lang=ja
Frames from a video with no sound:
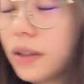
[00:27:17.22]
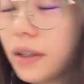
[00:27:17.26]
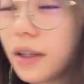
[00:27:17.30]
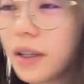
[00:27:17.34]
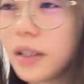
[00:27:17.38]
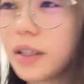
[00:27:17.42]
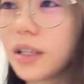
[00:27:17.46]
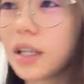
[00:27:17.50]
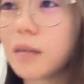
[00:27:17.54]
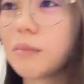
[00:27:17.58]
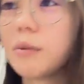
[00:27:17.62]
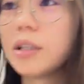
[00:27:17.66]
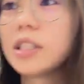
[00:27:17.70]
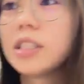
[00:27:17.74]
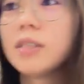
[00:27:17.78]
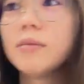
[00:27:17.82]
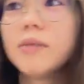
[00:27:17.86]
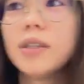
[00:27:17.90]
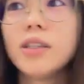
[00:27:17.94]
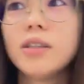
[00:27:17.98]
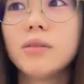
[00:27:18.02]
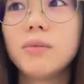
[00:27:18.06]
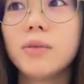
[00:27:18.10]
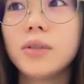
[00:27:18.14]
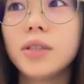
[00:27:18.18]
えなんか
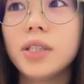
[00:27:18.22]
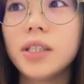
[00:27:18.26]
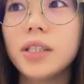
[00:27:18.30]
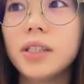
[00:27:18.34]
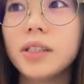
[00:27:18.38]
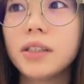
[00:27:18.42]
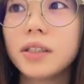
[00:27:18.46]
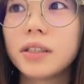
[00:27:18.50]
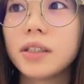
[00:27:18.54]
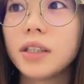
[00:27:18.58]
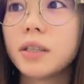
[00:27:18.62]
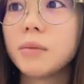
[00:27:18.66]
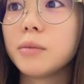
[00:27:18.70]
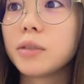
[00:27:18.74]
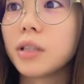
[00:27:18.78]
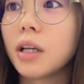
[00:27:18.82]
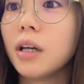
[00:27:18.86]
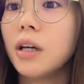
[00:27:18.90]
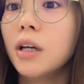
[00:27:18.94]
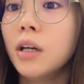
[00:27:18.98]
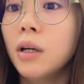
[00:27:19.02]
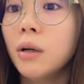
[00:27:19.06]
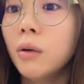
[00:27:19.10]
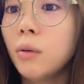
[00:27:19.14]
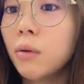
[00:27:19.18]
マシュマロボディってさでもさ
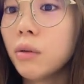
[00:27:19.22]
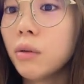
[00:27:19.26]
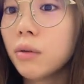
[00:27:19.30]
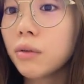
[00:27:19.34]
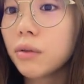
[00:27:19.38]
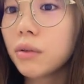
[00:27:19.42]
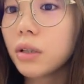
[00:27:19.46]
本